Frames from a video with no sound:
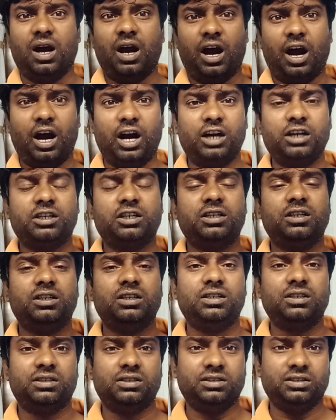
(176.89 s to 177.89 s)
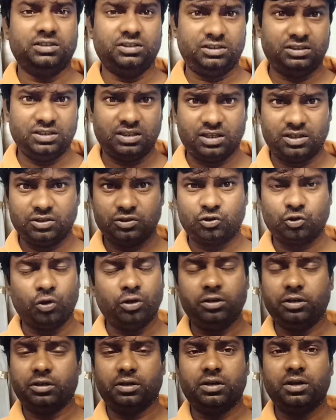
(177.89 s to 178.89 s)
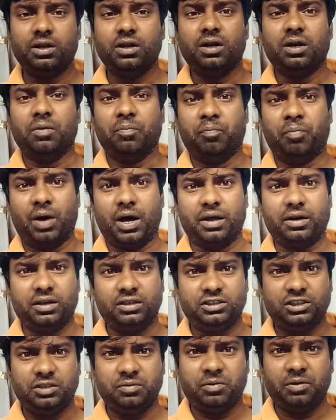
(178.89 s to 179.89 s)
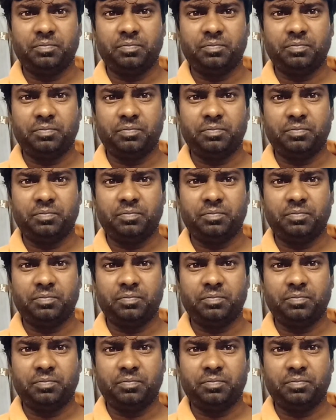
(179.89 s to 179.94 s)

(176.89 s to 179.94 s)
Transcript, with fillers: आठ सॉरी बारह जी